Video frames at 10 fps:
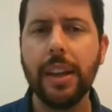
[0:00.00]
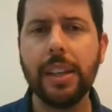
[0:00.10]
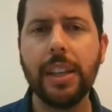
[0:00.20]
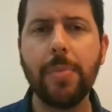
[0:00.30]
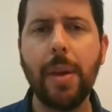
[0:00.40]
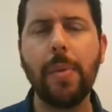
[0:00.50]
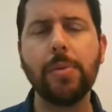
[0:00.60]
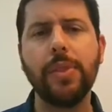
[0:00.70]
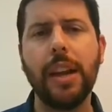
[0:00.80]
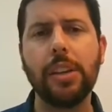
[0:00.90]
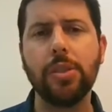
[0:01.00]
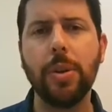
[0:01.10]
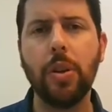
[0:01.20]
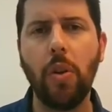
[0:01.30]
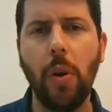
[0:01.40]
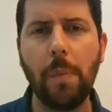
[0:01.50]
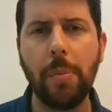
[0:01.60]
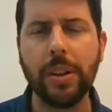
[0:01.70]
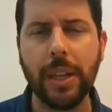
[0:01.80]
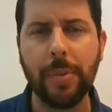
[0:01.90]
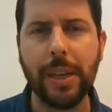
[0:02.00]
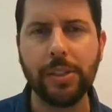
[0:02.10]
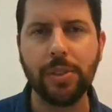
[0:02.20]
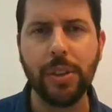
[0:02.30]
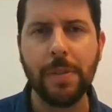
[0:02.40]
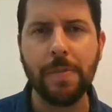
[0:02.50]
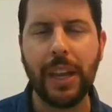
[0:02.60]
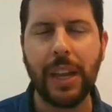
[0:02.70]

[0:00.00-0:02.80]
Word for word: e também vamos falar sobre comportamentos,